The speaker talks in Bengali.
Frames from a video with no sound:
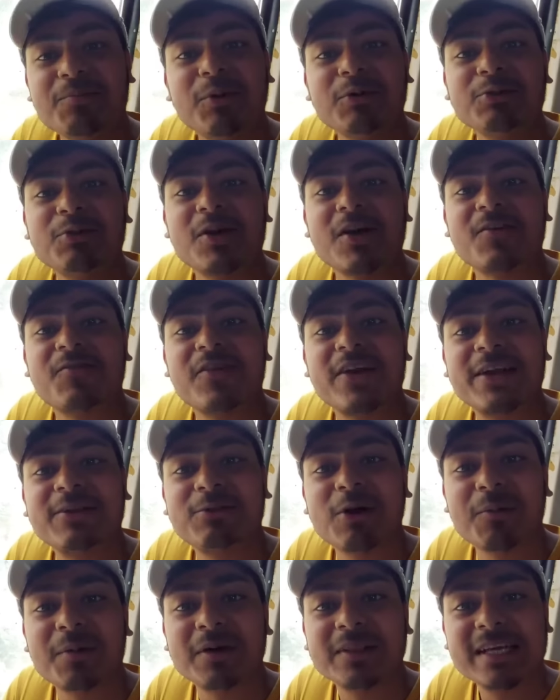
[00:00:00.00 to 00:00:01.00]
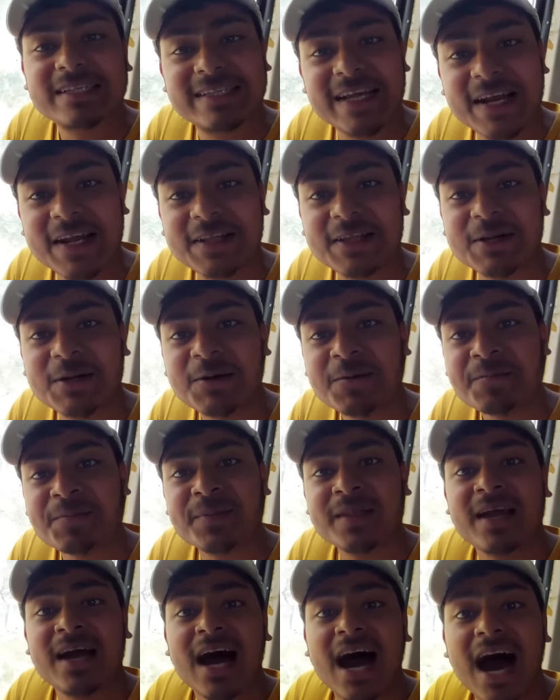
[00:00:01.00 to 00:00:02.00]
বন্ধুরা ট্রেন তো আমাদের ছেড়ে দিল
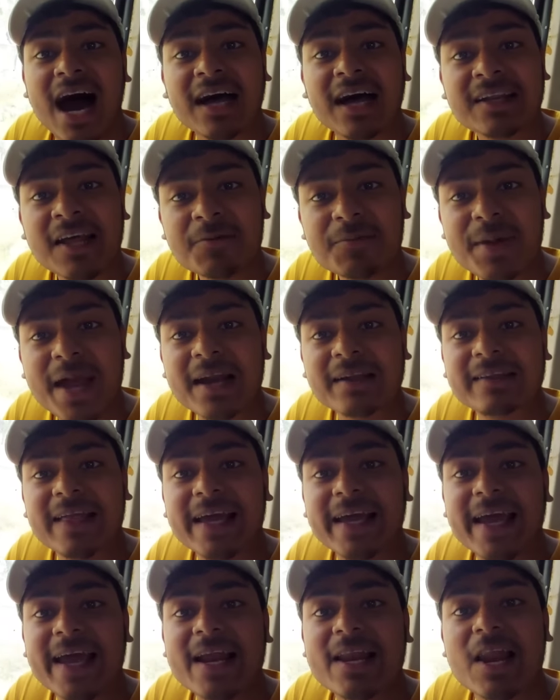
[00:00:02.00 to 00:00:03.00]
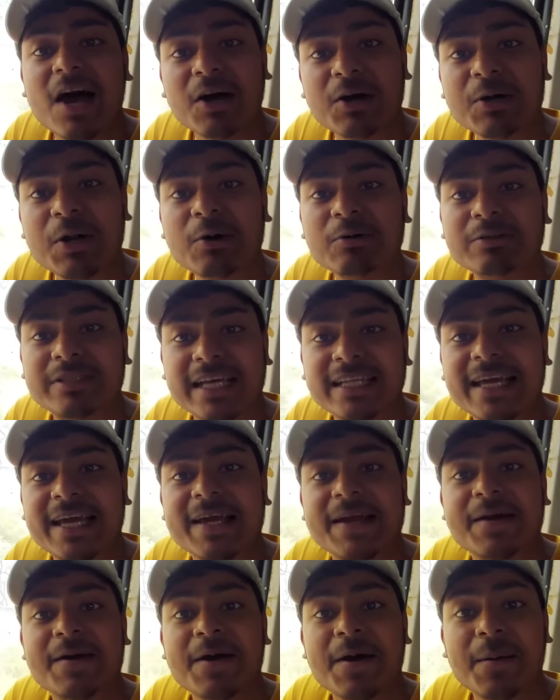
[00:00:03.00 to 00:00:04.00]
আনন্দ বিহার থেকে লখনৌ যেতে
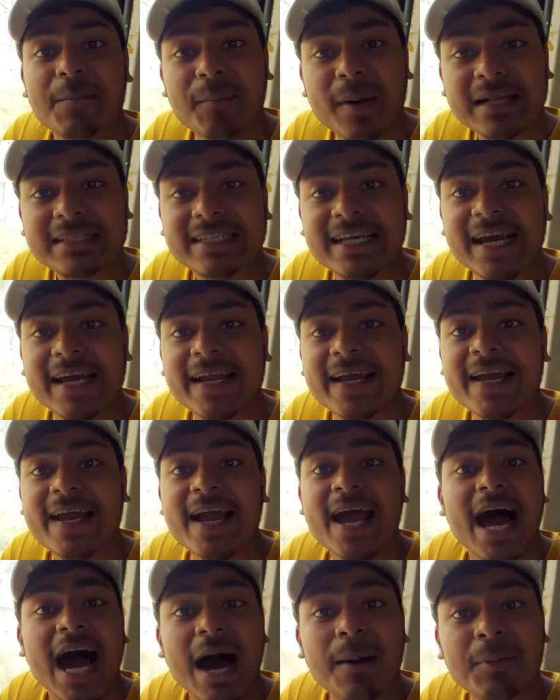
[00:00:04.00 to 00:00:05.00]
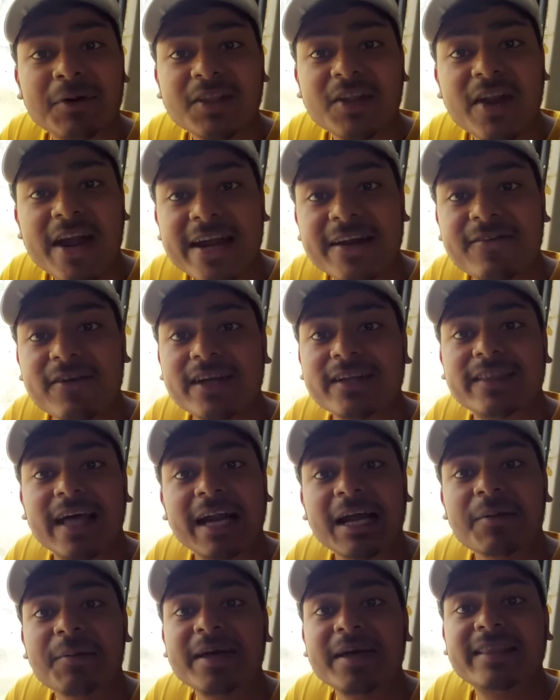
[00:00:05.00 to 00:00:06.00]
মাঝখানে আমাদের এই ট্রেন
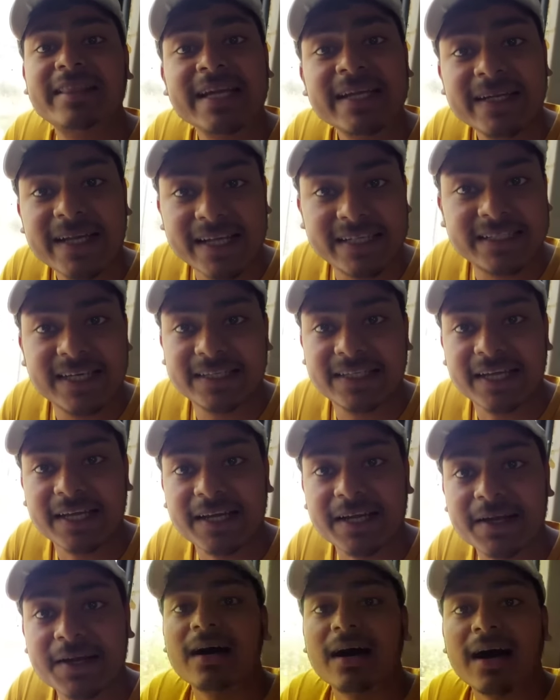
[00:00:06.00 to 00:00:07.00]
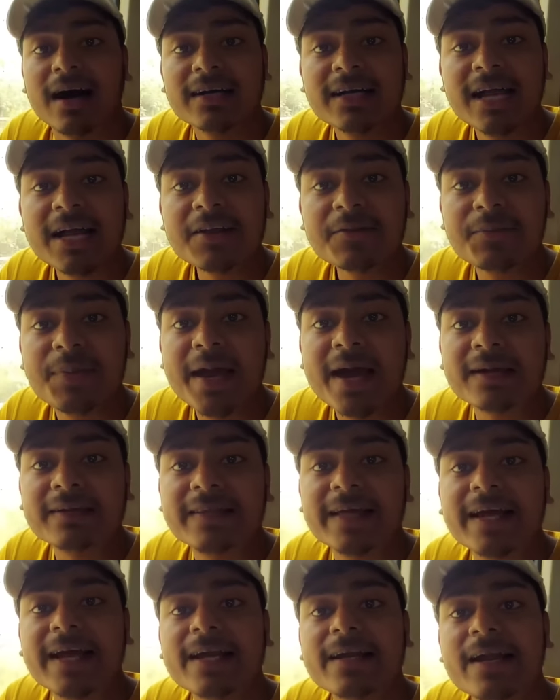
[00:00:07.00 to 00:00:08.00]
দাঁড়াবে তিনটে স্টেশনে আনন্দ বিহার
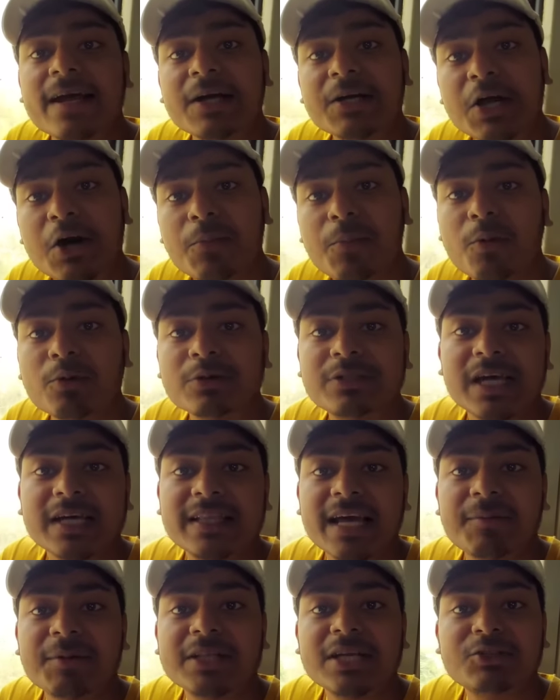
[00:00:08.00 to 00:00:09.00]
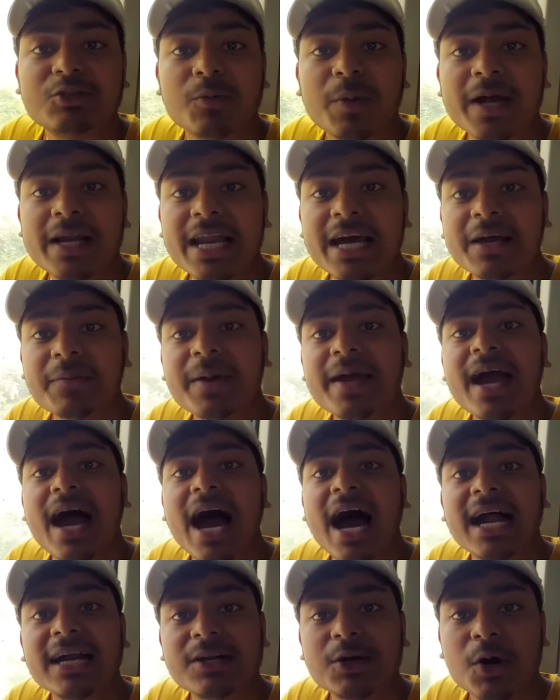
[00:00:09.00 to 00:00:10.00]
থেকে লখনৌ পৌঁছাতে আমাদের সময় লাগবে
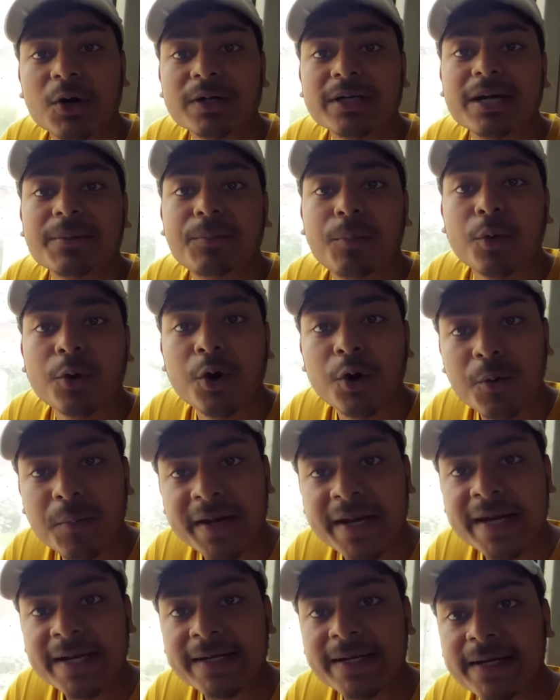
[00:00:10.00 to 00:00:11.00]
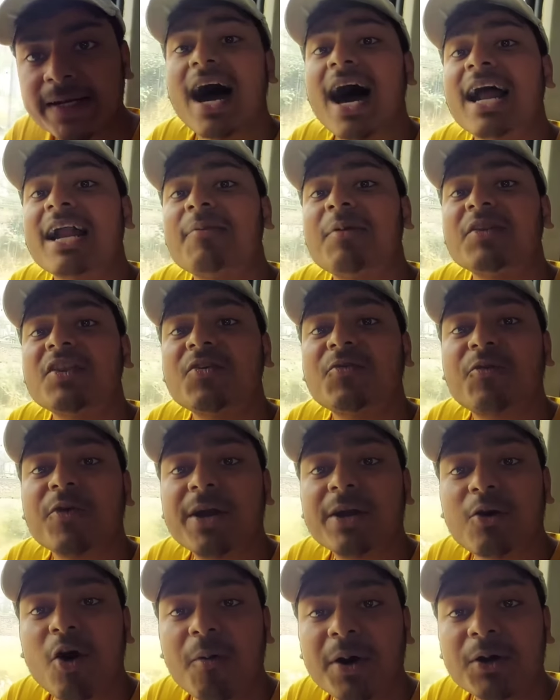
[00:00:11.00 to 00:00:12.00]
আট ঘন্টা পনেরো মিনিট আর আমাদের
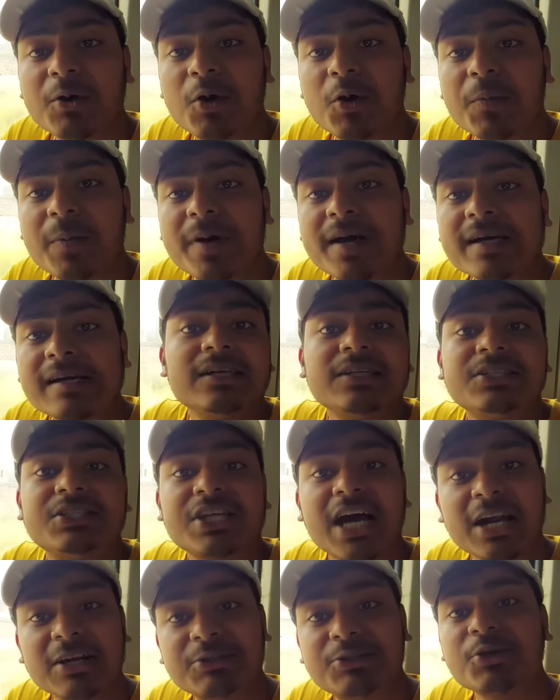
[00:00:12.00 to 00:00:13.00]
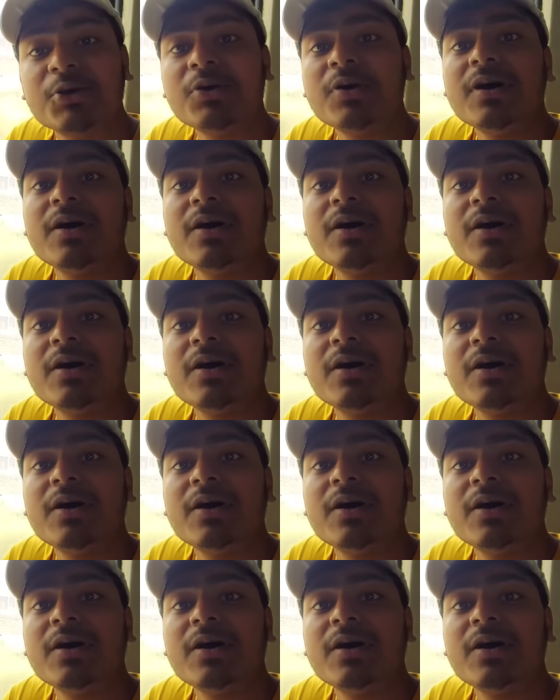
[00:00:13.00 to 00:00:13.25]
ট্রেন কভার করবে চারশো